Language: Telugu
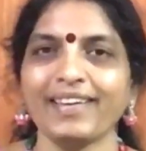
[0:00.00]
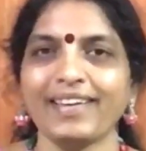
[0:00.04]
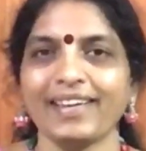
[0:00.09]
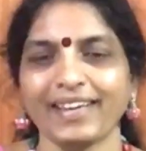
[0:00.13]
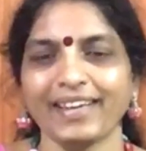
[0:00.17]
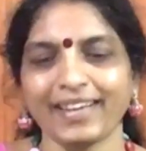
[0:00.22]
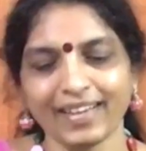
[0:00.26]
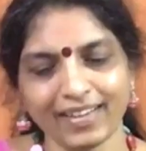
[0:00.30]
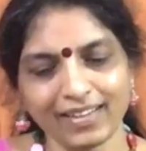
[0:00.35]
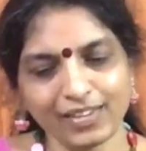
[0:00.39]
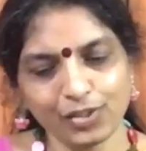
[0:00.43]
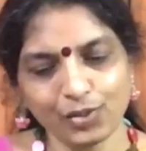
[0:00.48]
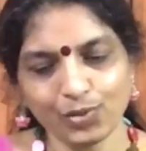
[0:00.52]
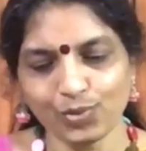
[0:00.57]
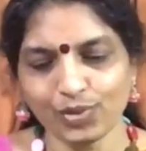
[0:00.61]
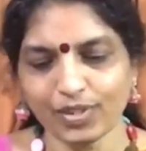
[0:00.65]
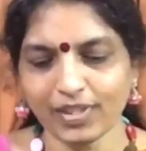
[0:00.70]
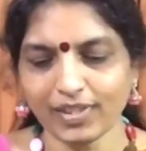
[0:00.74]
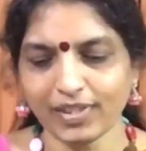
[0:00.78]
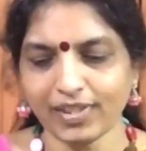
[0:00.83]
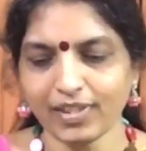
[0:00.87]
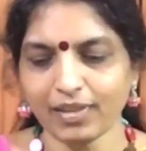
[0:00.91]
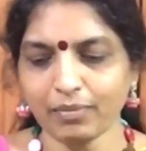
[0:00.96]
ఇంకా
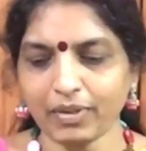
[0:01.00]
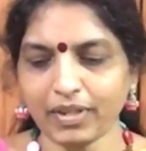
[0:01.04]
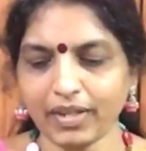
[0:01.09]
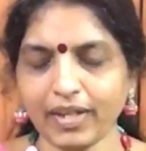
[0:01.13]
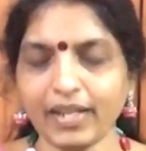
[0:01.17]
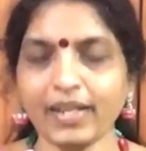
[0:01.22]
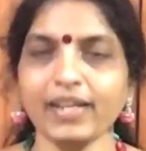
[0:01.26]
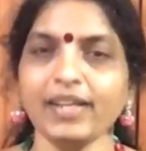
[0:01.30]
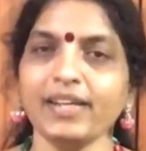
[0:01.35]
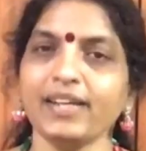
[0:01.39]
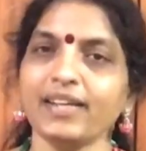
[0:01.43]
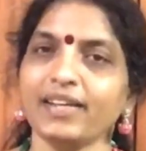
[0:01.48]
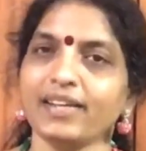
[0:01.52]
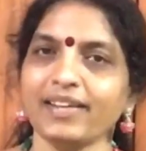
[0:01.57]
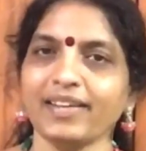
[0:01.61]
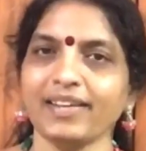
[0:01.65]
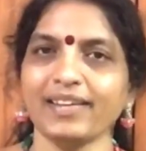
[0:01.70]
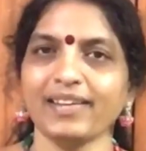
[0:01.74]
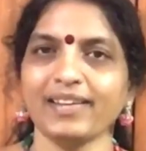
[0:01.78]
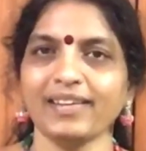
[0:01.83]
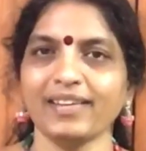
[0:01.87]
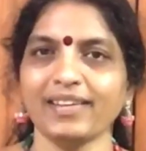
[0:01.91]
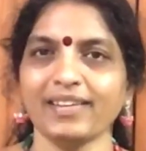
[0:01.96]
చూసేద్దామండి
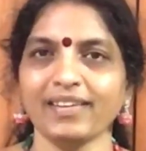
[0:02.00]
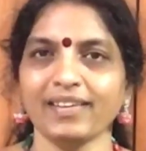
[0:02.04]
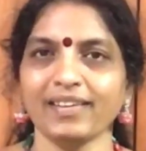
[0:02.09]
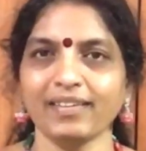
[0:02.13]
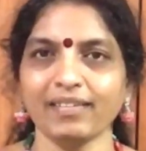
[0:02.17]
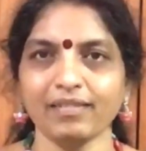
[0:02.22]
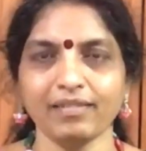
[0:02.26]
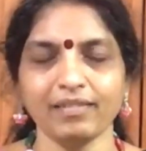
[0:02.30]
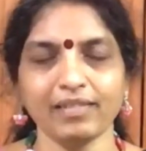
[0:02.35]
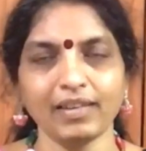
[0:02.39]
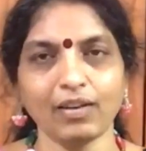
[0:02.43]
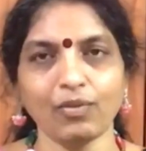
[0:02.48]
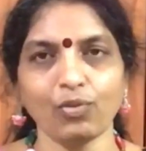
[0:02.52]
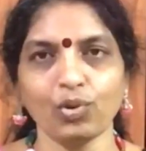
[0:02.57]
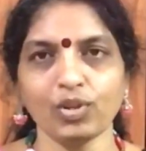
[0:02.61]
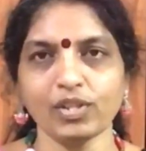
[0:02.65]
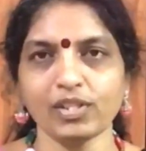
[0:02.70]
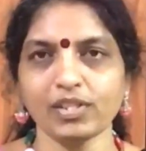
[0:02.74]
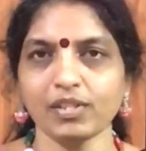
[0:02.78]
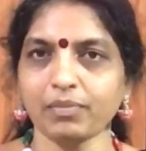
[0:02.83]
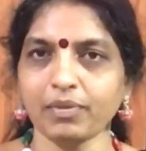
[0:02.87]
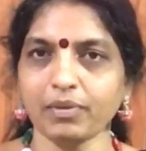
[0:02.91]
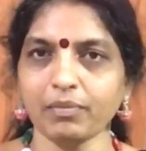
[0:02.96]
ఇంకా నా
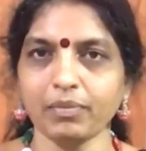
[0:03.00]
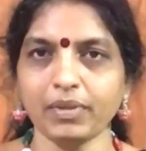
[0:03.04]
వాట్సాప్